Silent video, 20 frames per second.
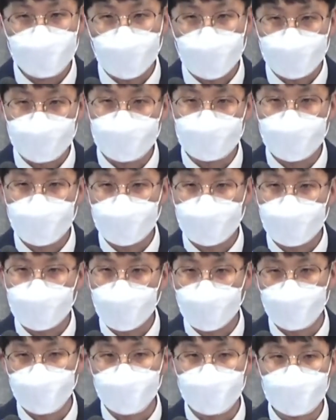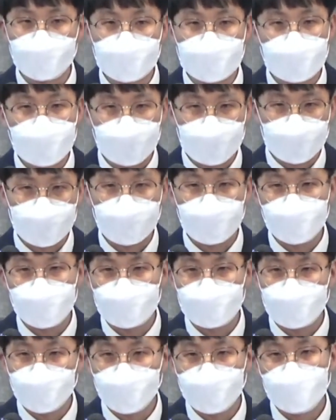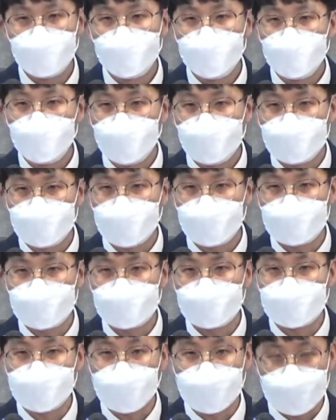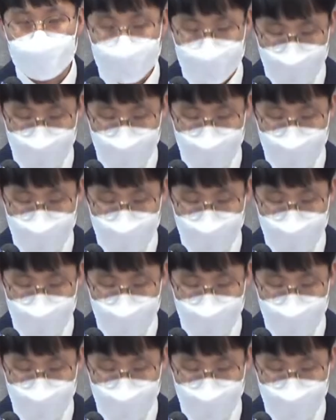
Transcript: 아프다라고 이야기를 하면서 회사를 나가지